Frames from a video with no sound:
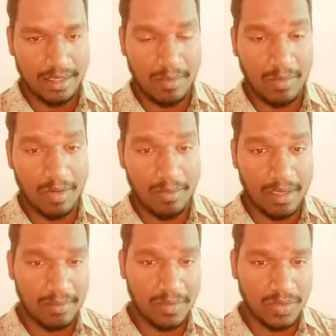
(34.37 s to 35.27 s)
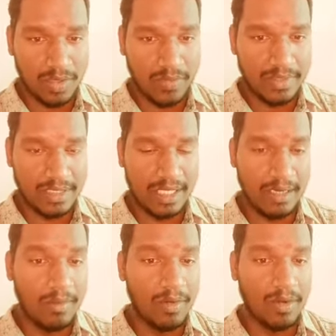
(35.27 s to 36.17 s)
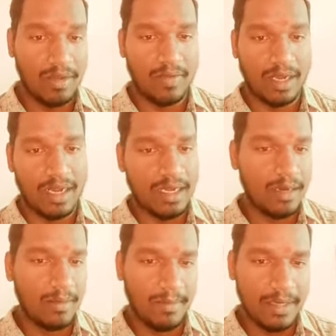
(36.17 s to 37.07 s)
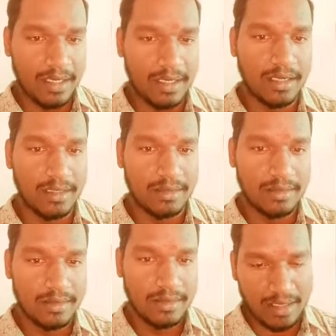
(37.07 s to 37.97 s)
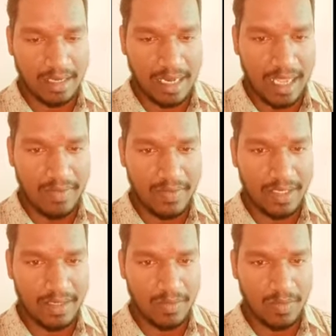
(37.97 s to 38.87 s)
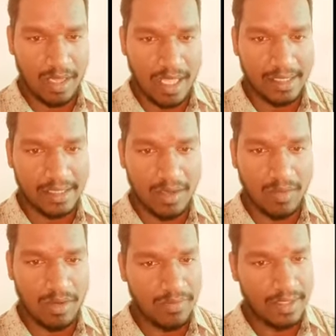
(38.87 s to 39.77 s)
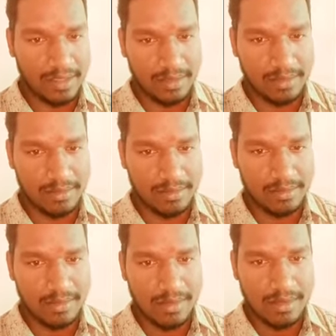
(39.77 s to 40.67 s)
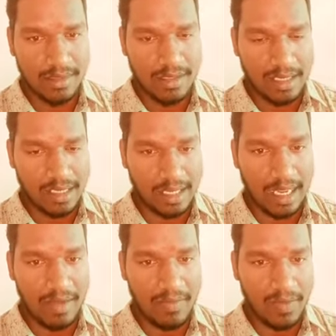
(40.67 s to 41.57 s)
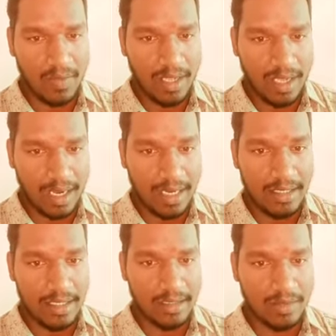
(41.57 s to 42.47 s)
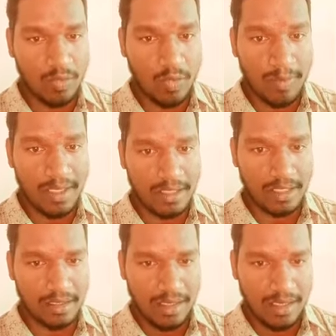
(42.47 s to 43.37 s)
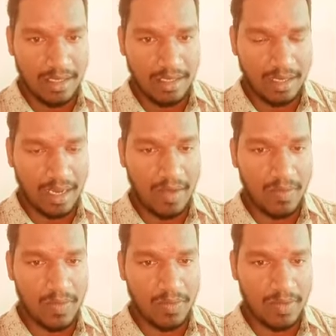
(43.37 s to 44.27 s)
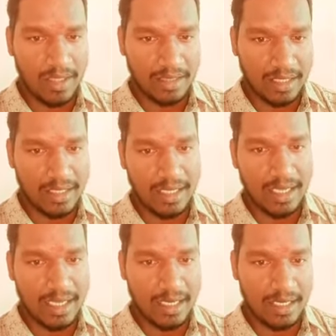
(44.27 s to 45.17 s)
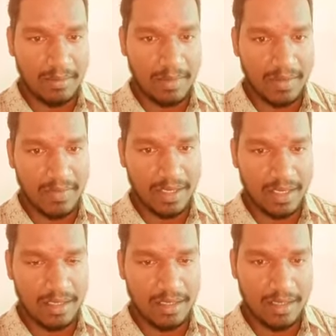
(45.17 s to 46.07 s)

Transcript: நம்மளுடைய மரபு வச்சே நம்மளுடைய வரலாற்றை நம்ம மீட்டெடுக்கலாம் ராவணன் ஒரு அரக்க குல வேந்தன் ராவணனுடைய அண்ணன் குபேந்திரன் ராவணனுடைய தந்தைக்கு இரண்டு மனைவிகள்